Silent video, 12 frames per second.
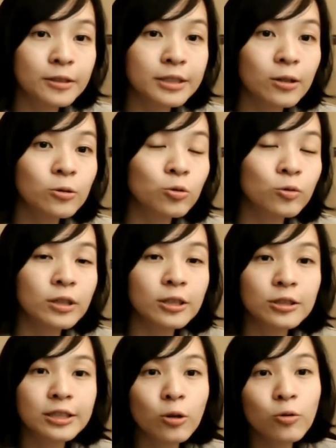只要除
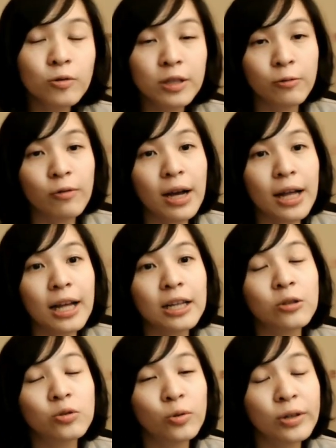了焦虑以外啊，
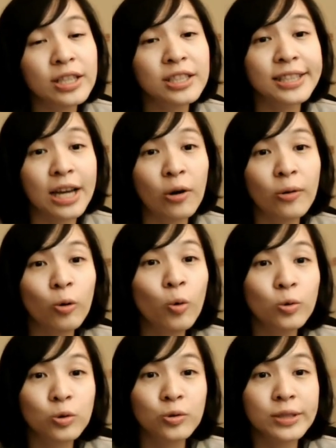那你就会一直想要
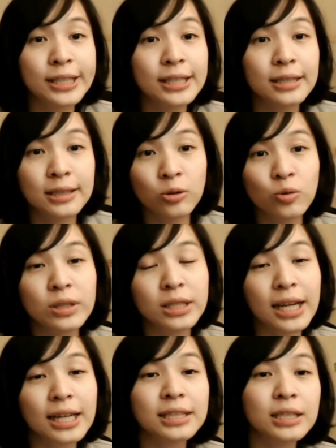获取新的资讯，一直
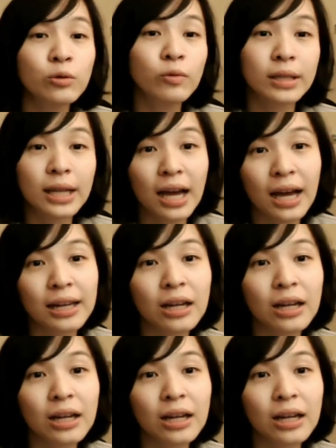看新闻啊，